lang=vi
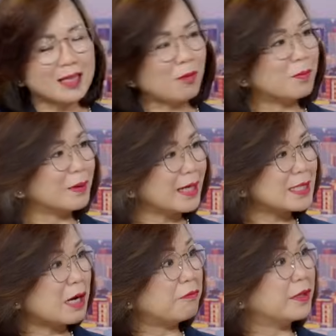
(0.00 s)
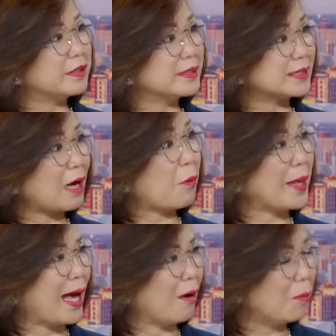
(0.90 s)
trong cái sân vườn sau
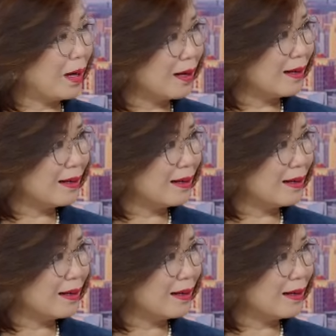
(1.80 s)
nhà ông á